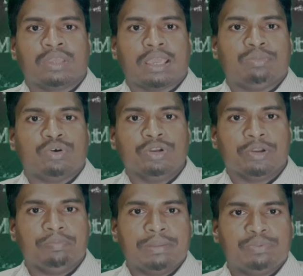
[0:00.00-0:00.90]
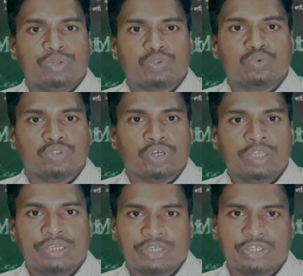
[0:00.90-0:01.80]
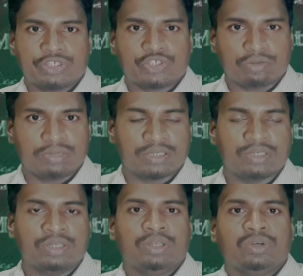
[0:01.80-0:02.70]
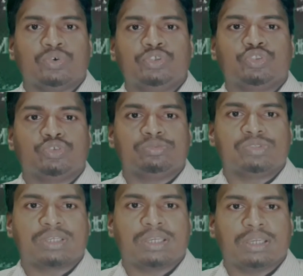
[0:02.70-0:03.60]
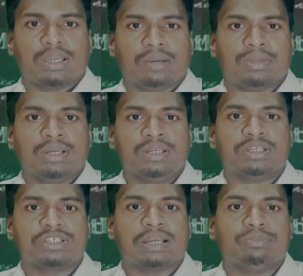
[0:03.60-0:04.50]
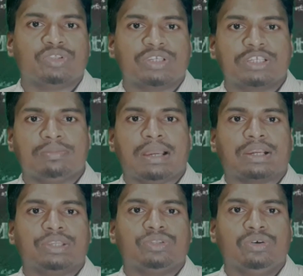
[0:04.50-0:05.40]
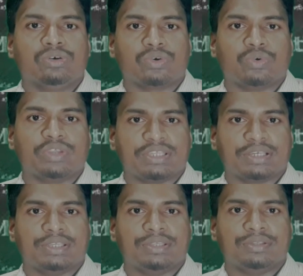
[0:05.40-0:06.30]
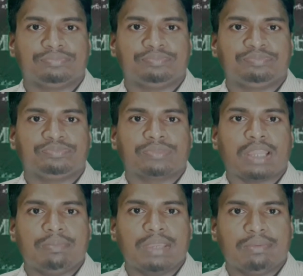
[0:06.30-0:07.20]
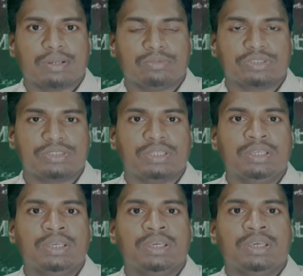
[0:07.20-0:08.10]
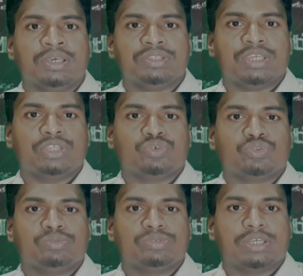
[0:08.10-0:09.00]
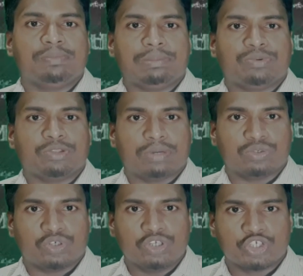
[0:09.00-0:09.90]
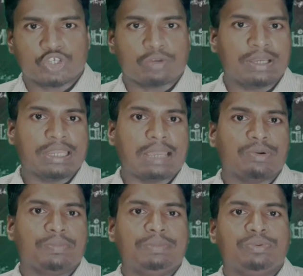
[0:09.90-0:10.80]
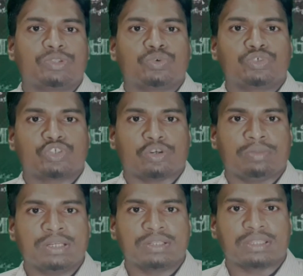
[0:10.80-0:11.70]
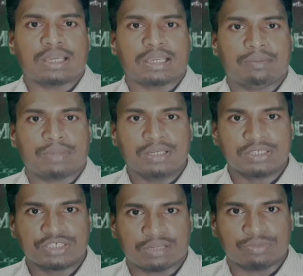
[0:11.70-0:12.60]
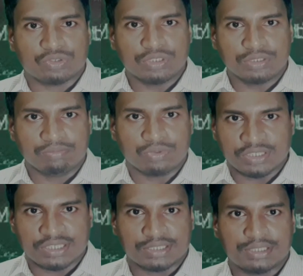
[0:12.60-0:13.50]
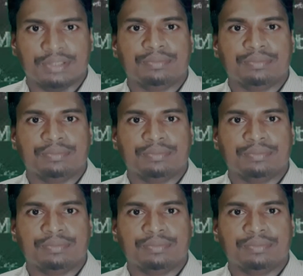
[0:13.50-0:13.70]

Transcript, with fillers: এবং বিপরীত কুন্দয় সমান ওই চতুর্ভুজকে আমরা সামুদ্রিক হিসেবে আখ্যায়িত করে থাকি আমি আবার বলতেছি যে চতুর্ভুজের বিপরীত বাহুদয় সমান এবং বিপরীত কোন সমান তাকে আমরা সামুদ্রিক বলে থাকি